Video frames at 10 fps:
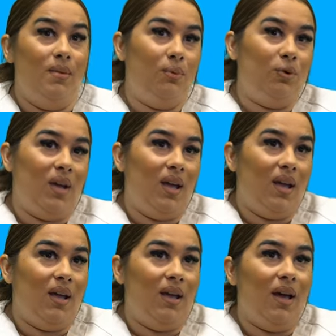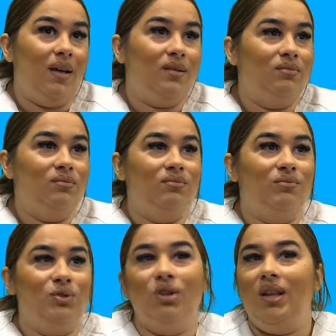Porque
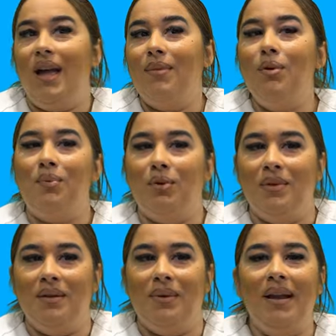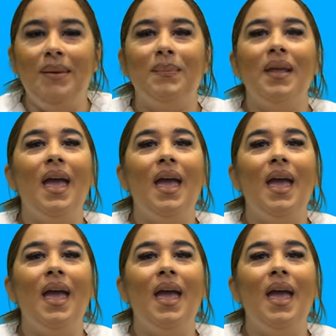mm, yo te hablo por mí, ¿vale?